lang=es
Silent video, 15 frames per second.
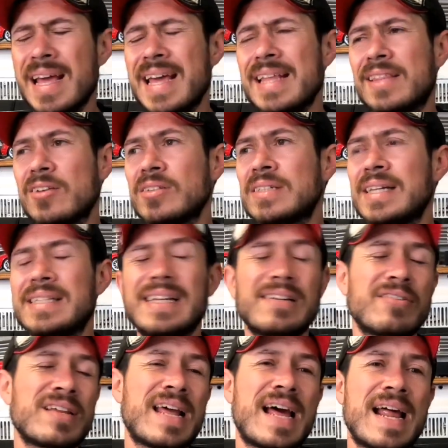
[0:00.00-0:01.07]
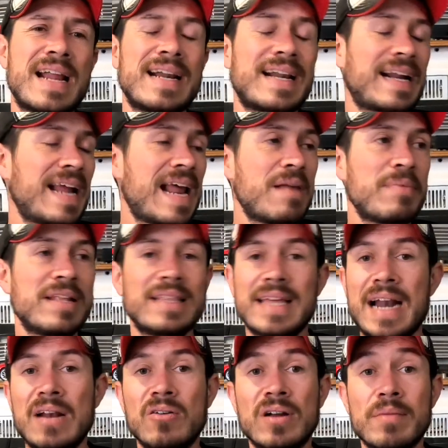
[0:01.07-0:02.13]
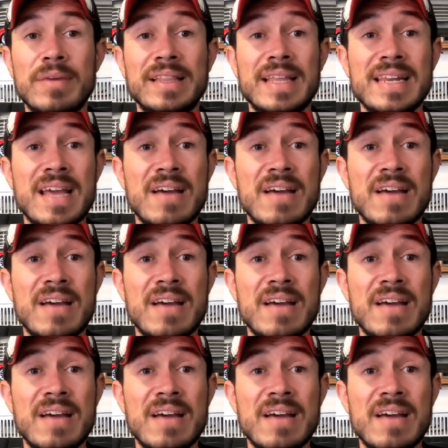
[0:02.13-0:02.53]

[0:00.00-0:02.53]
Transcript: Entonces eso ya realmente era algo que me